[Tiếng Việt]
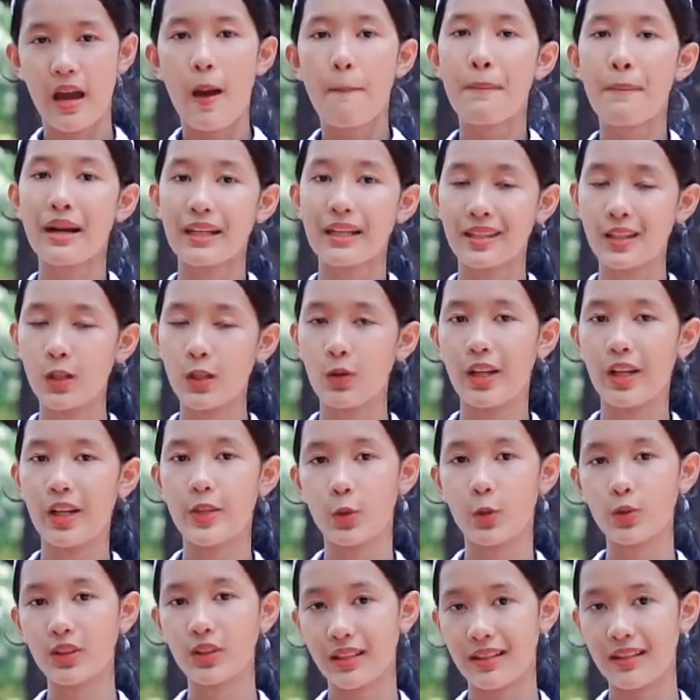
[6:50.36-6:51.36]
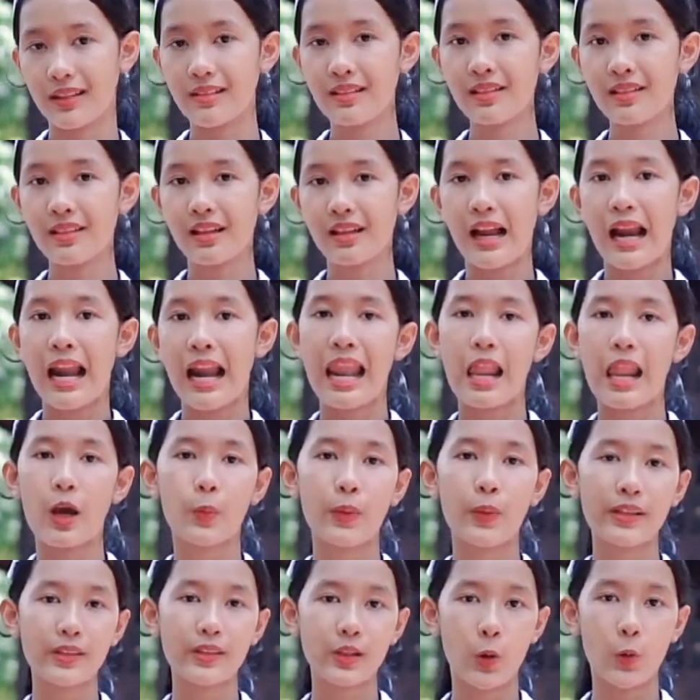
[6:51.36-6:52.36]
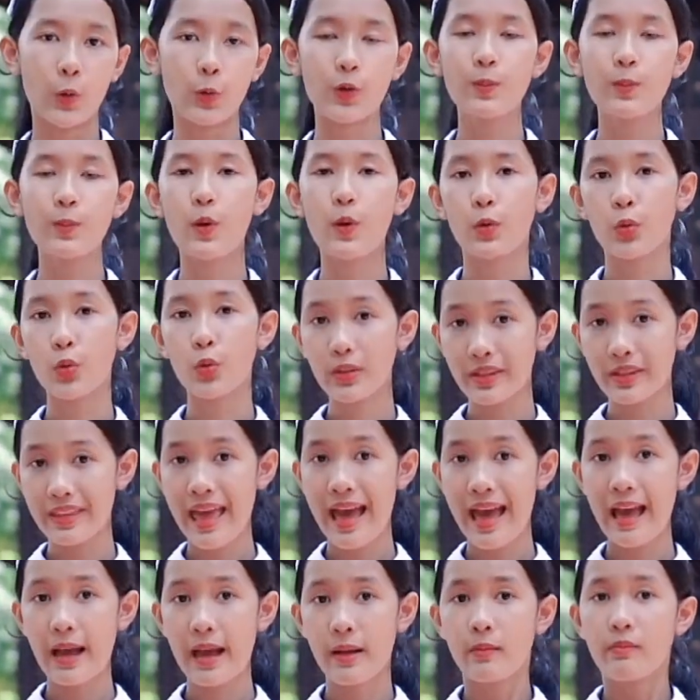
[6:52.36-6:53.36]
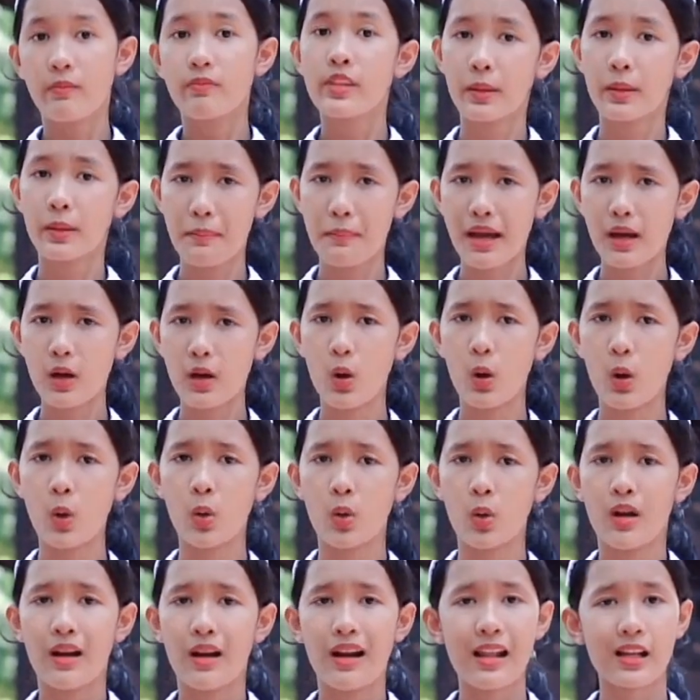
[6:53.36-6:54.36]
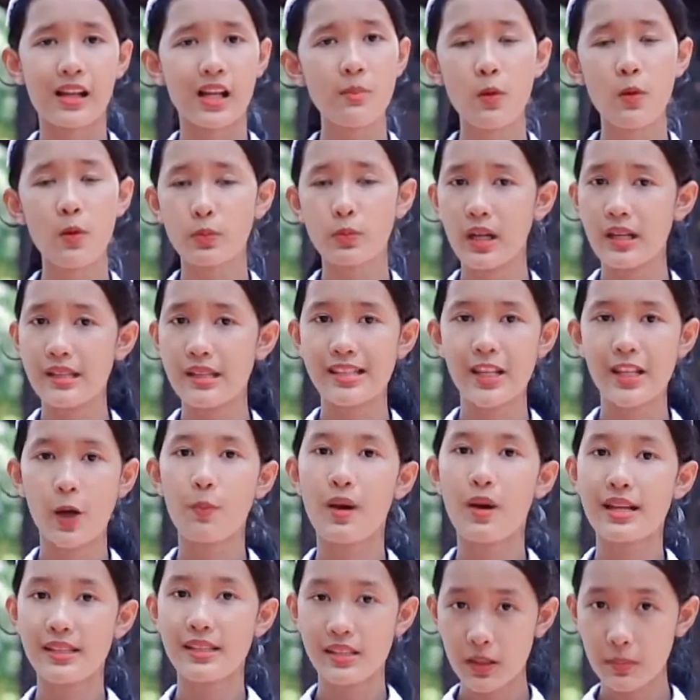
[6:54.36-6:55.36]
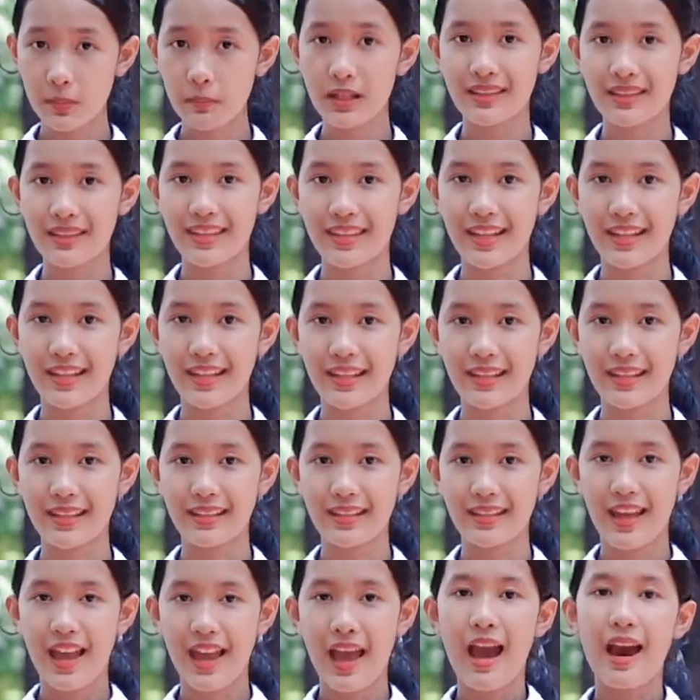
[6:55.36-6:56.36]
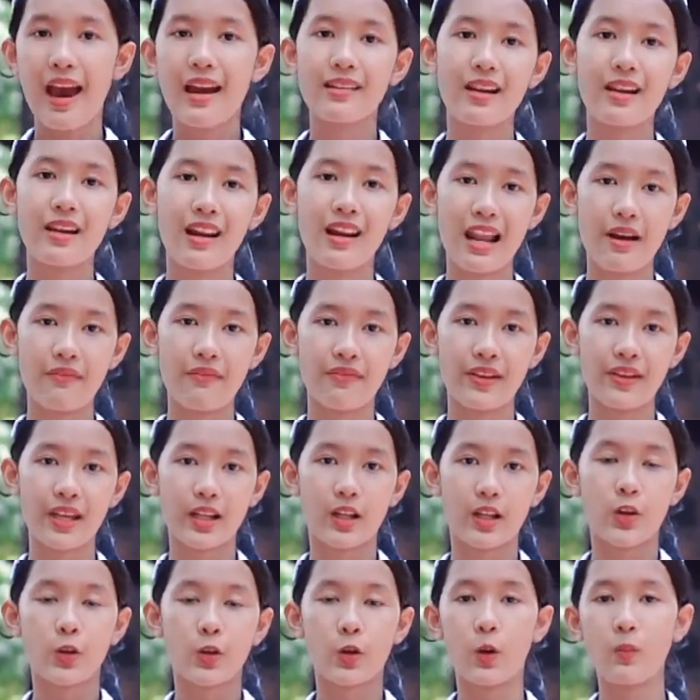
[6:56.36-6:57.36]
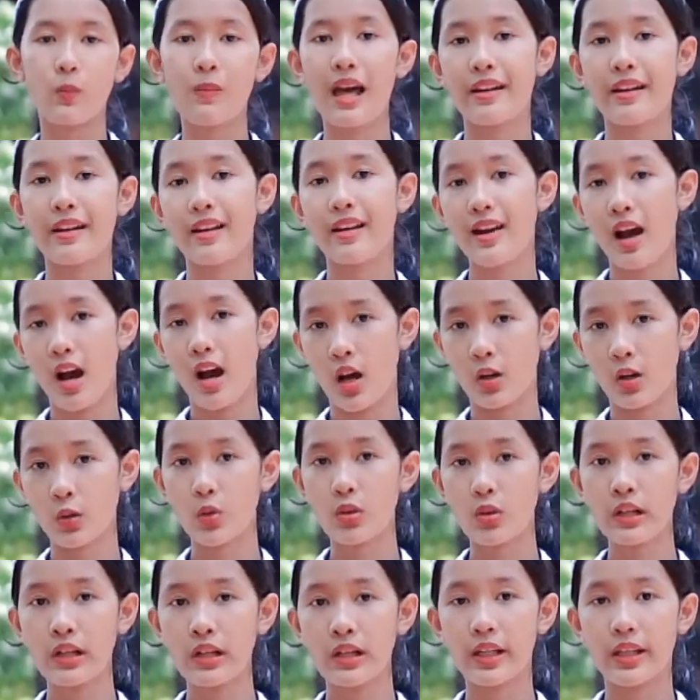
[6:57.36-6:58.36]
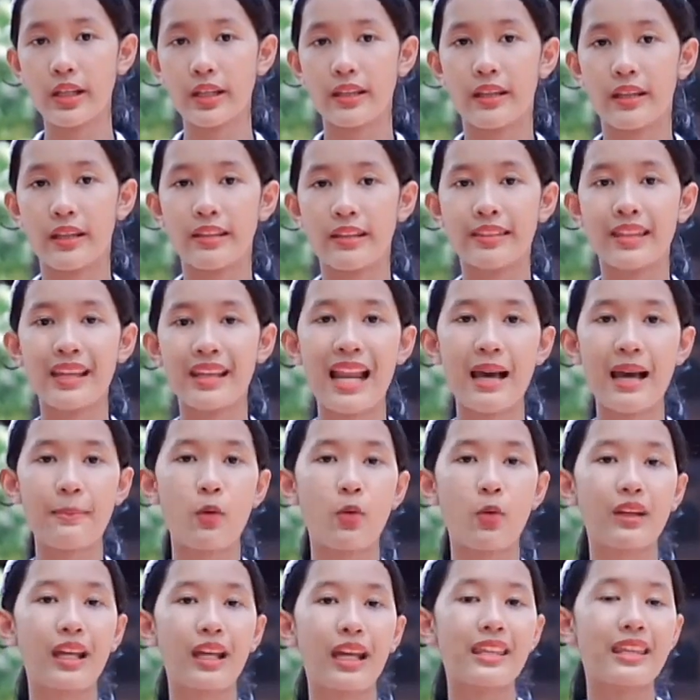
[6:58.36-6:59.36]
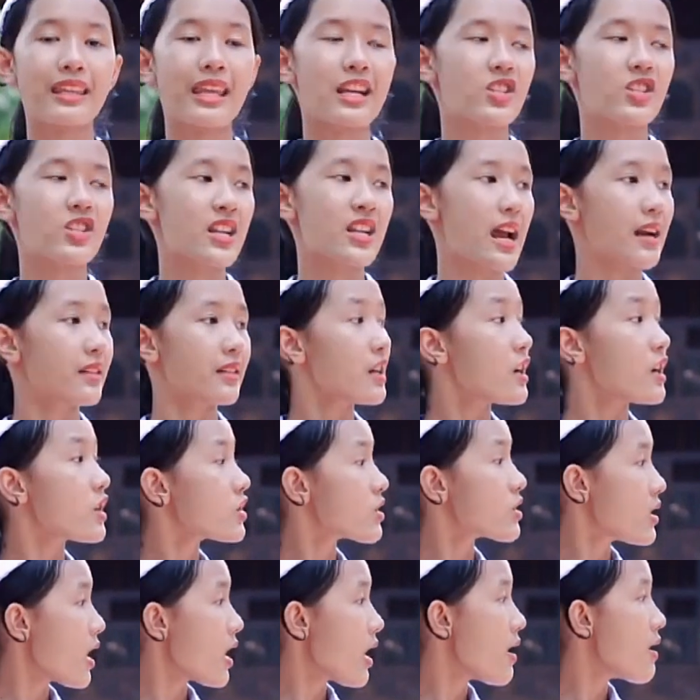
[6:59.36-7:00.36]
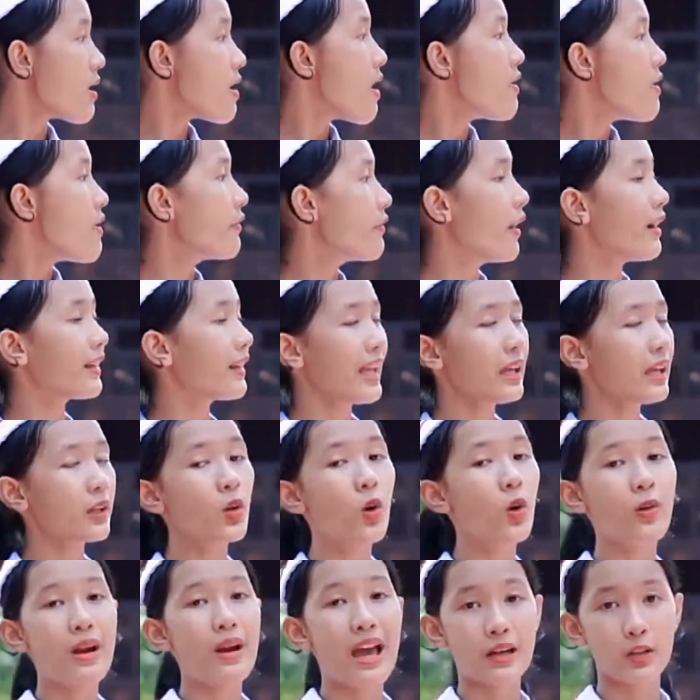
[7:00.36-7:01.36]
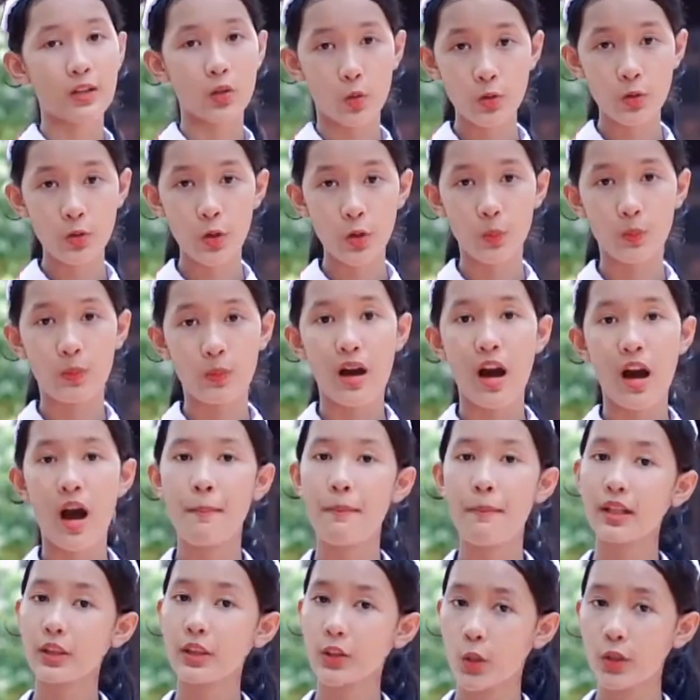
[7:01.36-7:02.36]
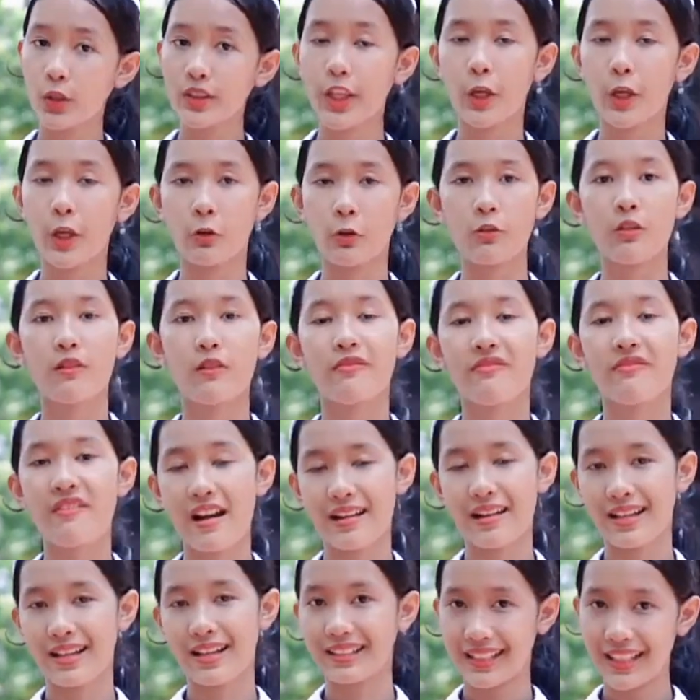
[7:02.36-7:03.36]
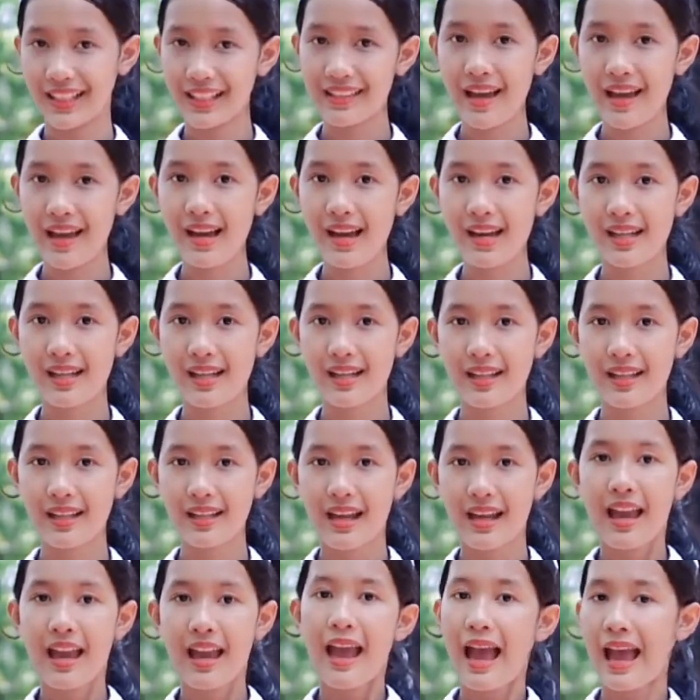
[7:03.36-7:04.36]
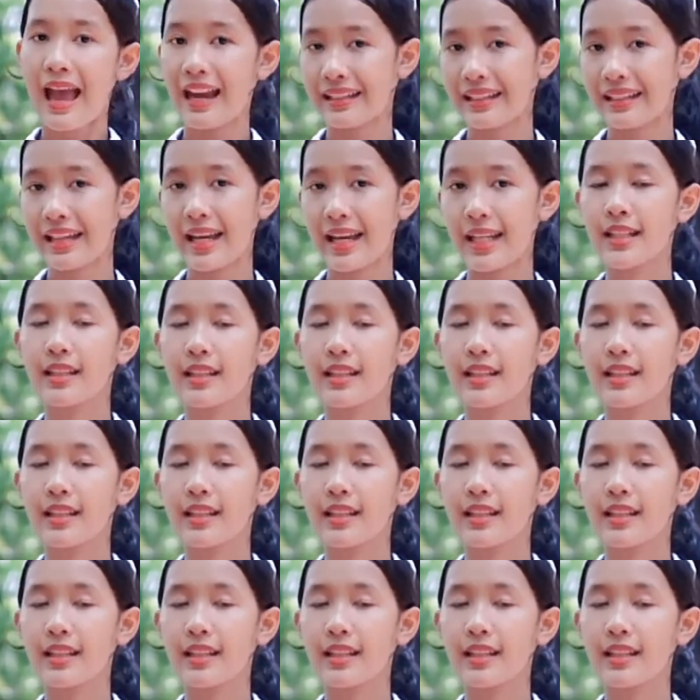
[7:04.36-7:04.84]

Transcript: Mặc dù là chủ tịch nước, là nguyên thủ của một quốc gia, nhưng bác Hồ lại có một đời sống hết sức bình dị. Nơi làm việc cũng là nơi ở của người, chỉ là một căn nhà sàn đơn sơ với các đồ đạc đủ dùng ở mức tối thiểu và cần thiết nhất. Hàng ngày,